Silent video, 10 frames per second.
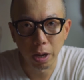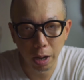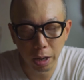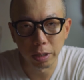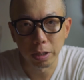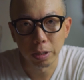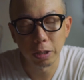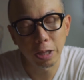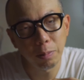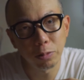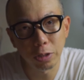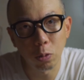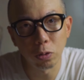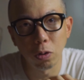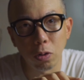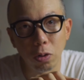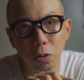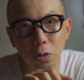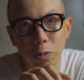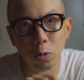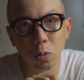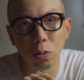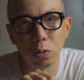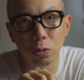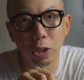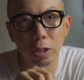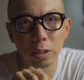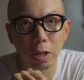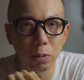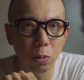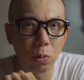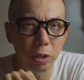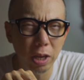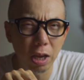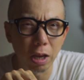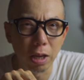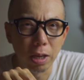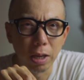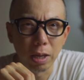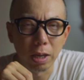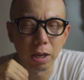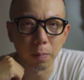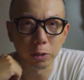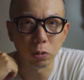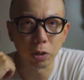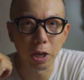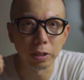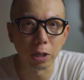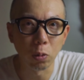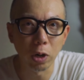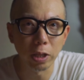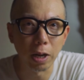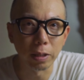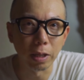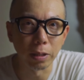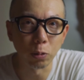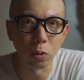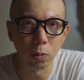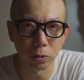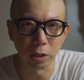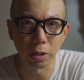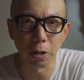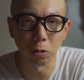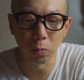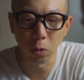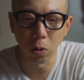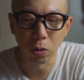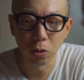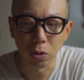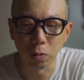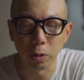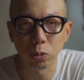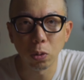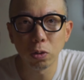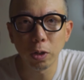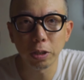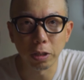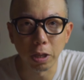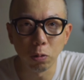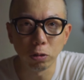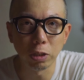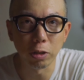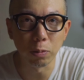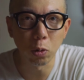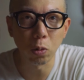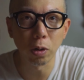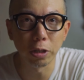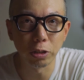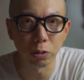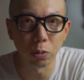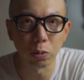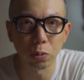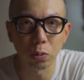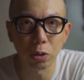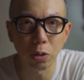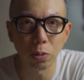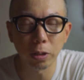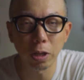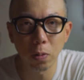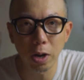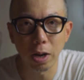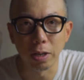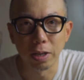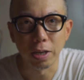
はい。で、多分ね、このリモコンの設定等で、えー、まあ、ちょっと検査が通らなかったんだと思うんだけれども、まあ、そういうわけでね、どうしてもリモコンが必要っていう方は、